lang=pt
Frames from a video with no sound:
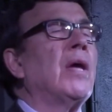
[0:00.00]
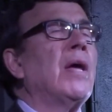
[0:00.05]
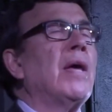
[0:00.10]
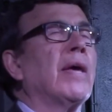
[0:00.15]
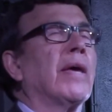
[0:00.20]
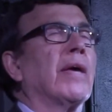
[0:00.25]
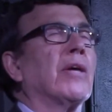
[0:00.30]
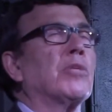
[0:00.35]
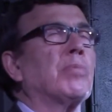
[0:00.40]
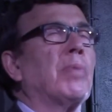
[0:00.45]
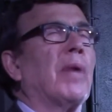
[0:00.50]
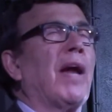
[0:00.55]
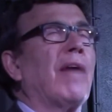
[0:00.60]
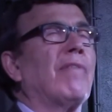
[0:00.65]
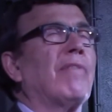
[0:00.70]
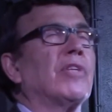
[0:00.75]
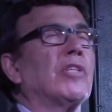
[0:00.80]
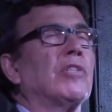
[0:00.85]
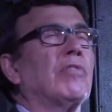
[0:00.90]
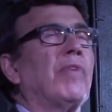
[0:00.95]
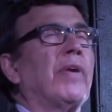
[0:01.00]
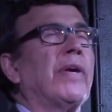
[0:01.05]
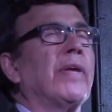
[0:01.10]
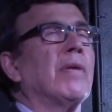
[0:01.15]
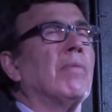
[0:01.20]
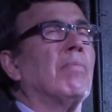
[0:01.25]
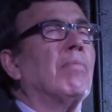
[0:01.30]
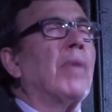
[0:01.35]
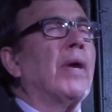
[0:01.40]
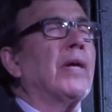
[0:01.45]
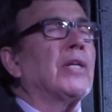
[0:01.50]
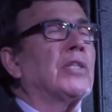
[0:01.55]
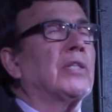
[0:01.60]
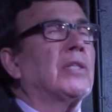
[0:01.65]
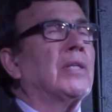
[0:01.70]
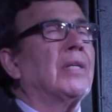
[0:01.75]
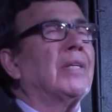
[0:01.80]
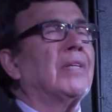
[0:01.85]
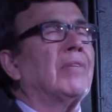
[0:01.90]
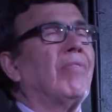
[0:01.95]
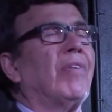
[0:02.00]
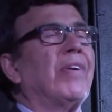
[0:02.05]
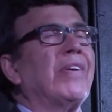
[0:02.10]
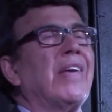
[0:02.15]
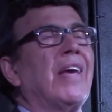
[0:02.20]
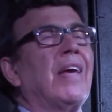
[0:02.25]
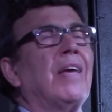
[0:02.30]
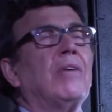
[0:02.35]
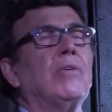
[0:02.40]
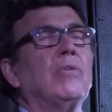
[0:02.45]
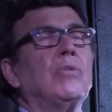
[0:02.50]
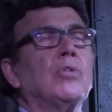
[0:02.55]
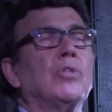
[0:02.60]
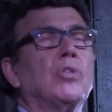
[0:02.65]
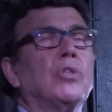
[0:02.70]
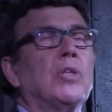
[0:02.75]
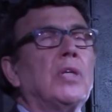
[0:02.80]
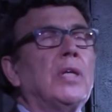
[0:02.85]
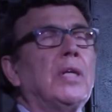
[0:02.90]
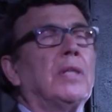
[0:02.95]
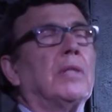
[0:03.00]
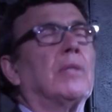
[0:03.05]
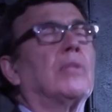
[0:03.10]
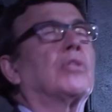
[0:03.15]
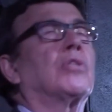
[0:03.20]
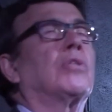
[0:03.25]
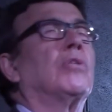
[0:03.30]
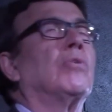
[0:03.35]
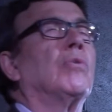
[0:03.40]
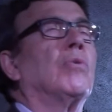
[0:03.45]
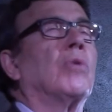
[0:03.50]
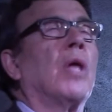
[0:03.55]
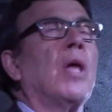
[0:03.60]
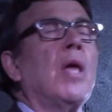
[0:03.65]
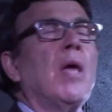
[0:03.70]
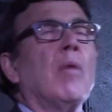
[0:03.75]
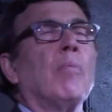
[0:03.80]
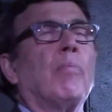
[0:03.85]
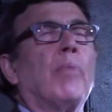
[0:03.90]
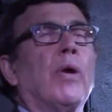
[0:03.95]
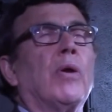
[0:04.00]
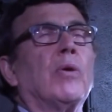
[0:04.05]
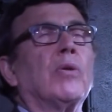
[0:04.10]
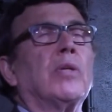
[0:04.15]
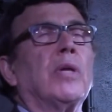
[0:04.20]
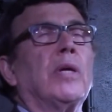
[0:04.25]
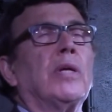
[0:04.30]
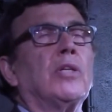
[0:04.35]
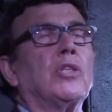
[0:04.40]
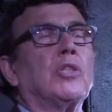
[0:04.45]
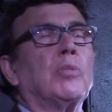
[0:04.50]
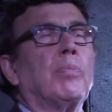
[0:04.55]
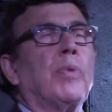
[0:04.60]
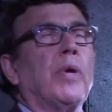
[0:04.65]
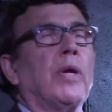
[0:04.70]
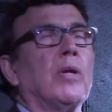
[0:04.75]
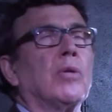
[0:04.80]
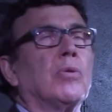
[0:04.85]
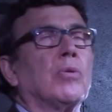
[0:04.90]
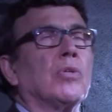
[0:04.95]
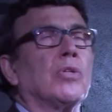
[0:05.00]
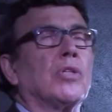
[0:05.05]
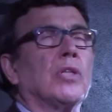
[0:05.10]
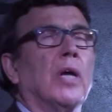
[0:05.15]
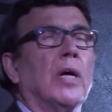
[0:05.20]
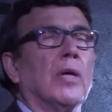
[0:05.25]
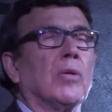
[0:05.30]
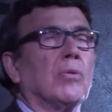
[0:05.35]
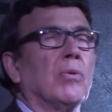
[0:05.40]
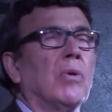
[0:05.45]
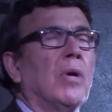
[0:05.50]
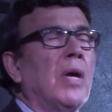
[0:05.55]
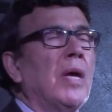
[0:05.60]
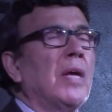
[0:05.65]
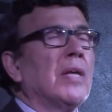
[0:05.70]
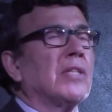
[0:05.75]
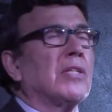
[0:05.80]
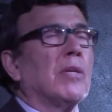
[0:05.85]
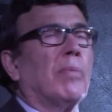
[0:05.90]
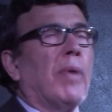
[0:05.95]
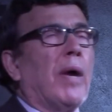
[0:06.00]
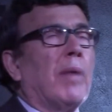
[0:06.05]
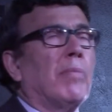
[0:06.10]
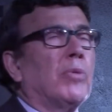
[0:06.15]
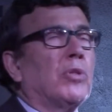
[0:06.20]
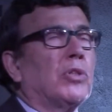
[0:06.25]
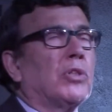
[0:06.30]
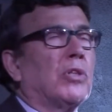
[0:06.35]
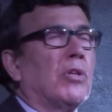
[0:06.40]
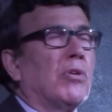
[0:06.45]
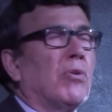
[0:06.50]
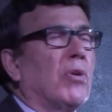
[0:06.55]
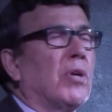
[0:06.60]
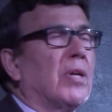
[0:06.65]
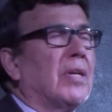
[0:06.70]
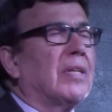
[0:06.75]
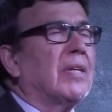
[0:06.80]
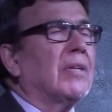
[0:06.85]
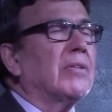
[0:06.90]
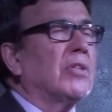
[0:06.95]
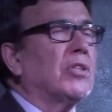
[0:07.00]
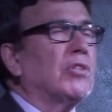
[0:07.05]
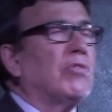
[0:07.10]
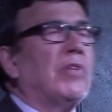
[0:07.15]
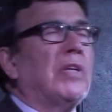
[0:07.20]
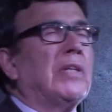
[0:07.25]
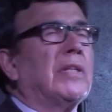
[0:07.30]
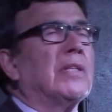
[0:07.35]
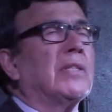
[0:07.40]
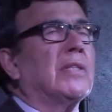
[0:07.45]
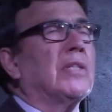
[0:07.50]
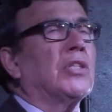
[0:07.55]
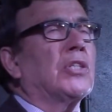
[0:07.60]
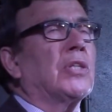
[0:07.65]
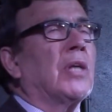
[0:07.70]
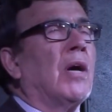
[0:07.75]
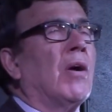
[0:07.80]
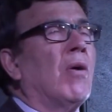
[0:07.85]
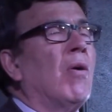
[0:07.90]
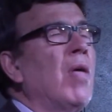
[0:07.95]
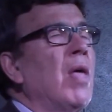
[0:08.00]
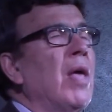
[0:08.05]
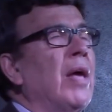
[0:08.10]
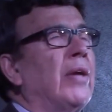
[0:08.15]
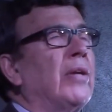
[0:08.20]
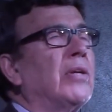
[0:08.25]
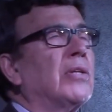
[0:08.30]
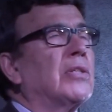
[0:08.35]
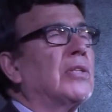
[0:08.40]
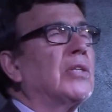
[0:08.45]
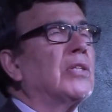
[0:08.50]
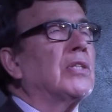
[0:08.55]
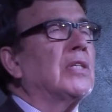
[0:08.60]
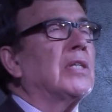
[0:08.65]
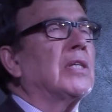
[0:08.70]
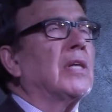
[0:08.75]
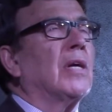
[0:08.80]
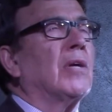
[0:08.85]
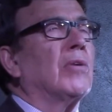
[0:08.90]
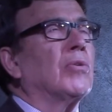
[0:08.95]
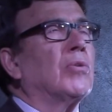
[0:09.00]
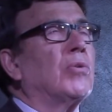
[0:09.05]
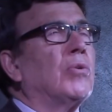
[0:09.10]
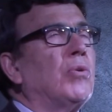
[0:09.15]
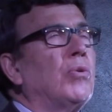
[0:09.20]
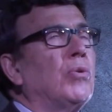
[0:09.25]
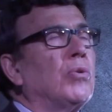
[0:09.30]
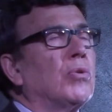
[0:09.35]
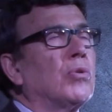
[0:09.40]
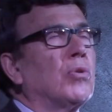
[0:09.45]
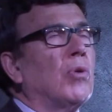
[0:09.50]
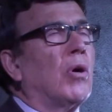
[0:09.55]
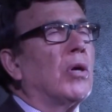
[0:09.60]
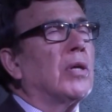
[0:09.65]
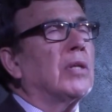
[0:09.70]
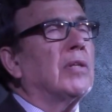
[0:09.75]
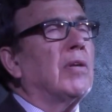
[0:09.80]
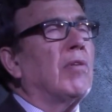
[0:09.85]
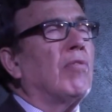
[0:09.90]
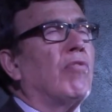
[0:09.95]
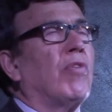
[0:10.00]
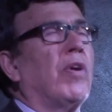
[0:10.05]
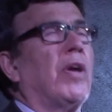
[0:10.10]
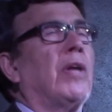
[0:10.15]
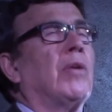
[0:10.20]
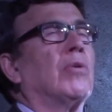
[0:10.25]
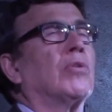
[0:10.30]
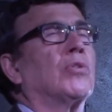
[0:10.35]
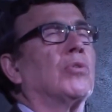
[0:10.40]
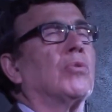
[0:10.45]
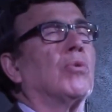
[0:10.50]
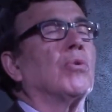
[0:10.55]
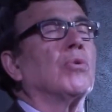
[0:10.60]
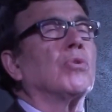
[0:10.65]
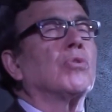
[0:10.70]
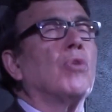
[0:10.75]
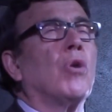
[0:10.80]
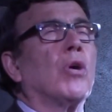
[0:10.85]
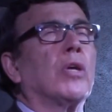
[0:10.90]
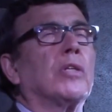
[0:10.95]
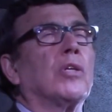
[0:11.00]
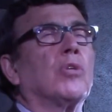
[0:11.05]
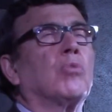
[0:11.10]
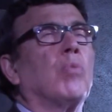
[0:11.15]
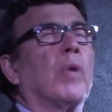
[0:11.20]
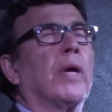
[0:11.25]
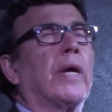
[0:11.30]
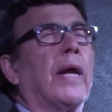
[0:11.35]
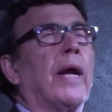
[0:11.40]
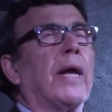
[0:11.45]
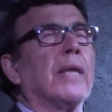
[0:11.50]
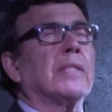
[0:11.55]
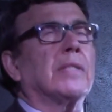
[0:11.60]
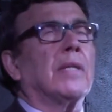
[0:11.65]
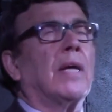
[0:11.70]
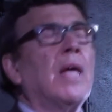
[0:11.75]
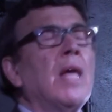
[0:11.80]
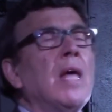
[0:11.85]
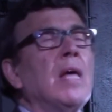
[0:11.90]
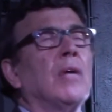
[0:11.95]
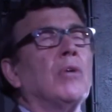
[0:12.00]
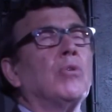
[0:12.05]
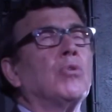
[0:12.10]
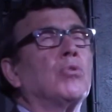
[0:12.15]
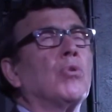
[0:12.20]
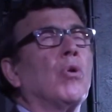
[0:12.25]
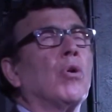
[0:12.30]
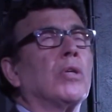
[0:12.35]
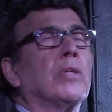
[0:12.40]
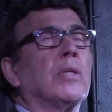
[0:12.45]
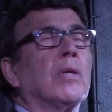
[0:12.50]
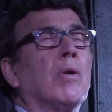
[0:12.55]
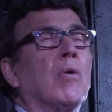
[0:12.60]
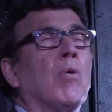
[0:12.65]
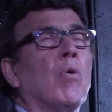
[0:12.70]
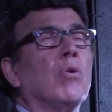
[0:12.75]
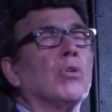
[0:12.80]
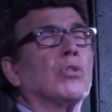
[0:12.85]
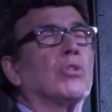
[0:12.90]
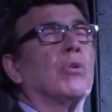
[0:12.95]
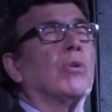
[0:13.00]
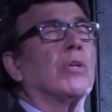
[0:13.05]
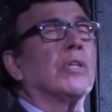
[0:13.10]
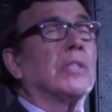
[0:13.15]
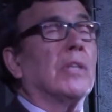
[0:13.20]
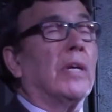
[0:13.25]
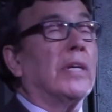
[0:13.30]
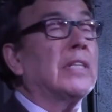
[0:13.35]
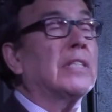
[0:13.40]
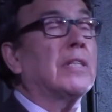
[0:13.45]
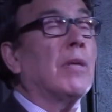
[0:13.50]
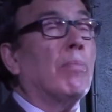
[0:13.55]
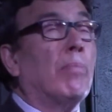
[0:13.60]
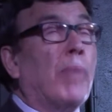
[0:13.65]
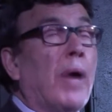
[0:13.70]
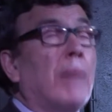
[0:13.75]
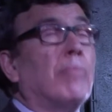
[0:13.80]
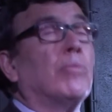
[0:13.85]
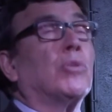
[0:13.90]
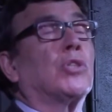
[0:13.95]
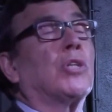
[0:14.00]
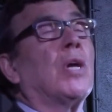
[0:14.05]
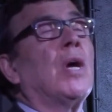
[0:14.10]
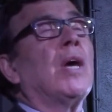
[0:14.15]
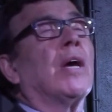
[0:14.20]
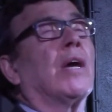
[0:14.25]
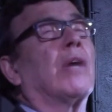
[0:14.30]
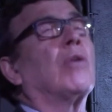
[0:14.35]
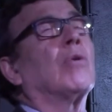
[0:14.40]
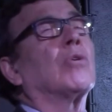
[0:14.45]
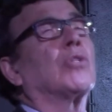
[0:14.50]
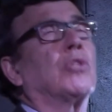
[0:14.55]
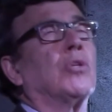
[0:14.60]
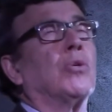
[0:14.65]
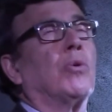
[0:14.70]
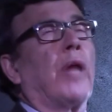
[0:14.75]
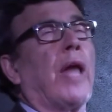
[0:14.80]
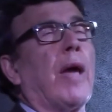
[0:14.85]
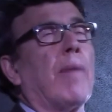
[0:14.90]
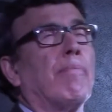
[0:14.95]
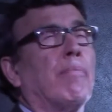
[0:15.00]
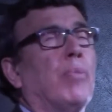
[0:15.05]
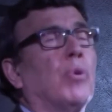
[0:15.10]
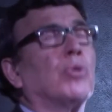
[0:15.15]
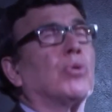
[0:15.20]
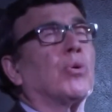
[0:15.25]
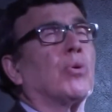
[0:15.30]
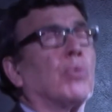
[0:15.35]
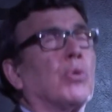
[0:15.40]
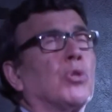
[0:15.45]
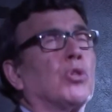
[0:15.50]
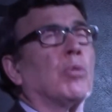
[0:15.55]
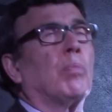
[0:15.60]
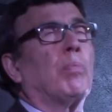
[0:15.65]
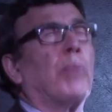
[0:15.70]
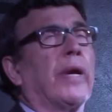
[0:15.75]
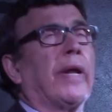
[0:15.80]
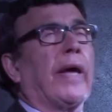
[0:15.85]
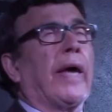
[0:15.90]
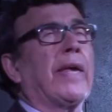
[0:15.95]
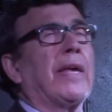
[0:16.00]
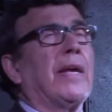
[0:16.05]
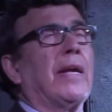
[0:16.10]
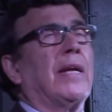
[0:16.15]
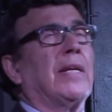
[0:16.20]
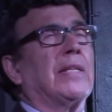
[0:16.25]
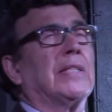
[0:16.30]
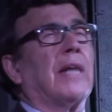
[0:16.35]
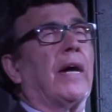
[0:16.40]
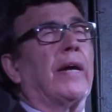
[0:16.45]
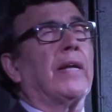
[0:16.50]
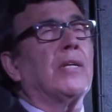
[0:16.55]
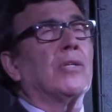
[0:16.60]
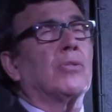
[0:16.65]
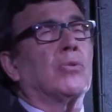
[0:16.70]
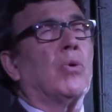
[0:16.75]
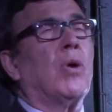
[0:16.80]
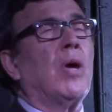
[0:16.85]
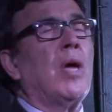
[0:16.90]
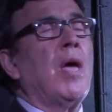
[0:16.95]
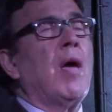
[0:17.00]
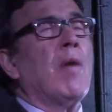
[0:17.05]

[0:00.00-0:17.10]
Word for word: que as palavras venham mais Venha ungidas, Senhor, pelo Teu Espírito Santo. Sabemos, Senhor, que tantas vidas estão necessitando de um toque divino, Senhor, um toque da Tua graça, um toque de consolação. E sabemos que o Senhor é poderoso para realizar isso.